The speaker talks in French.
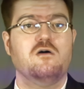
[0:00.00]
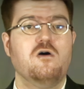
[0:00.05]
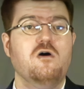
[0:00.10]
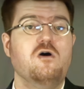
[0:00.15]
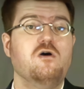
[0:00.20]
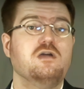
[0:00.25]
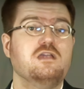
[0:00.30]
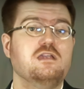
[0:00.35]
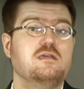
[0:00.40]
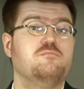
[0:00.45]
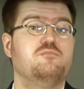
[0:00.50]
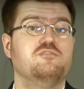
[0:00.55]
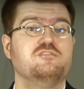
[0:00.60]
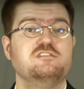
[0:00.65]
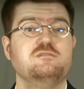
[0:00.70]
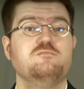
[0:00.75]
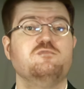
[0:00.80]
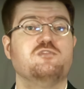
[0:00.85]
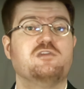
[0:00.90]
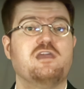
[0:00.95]
Or, il est
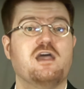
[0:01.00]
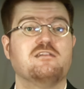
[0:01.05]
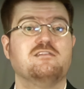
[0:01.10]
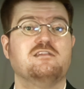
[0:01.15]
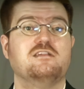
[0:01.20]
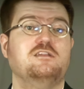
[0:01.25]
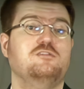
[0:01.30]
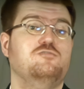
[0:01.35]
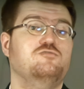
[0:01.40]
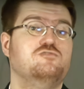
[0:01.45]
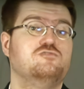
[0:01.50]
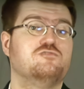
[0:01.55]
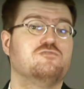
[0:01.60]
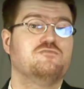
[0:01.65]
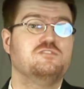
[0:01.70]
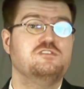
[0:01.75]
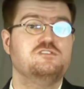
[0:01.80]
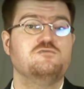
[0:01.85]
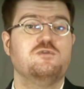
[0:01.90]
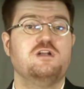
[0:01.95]
possible de garder l'illusion
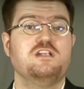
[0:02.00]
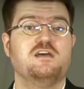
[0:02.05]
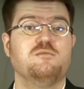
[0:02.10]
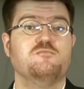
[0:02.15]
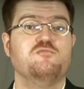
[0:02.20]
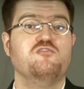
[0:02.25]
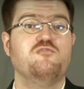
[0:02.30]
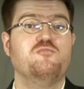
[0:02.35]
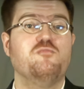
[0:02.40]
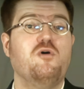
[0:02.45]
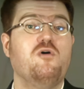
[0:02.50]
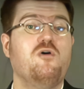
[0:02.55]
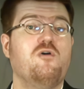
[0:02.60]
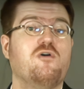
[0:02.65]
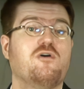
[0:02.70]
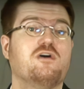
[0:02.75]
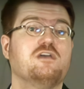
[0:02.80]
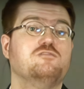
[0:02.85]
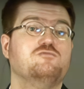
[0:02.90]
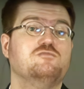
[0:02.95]
visuelle d'un mouvement
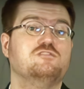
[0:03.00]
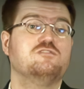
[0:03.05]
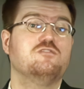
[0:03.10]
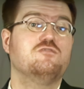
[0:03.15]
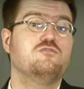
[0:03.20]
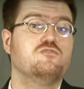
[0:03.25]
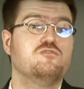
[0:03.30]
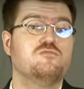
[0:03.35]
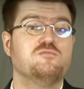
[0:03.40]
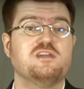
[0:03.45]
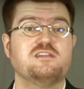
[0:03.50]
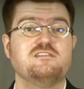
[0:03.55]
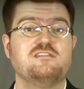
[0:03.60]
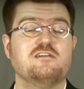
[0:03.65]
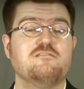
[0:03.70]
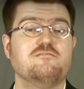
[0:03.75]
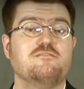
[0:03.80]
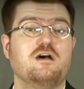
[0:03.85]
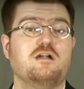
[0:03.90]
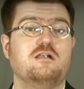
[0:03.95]
en réduisant le nombre
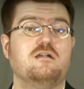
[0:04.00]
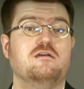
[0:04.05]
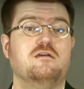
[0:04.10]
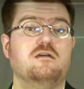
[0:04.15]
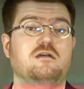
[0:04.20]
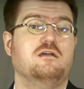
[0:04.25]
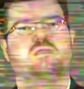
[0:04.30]
d'intervalles,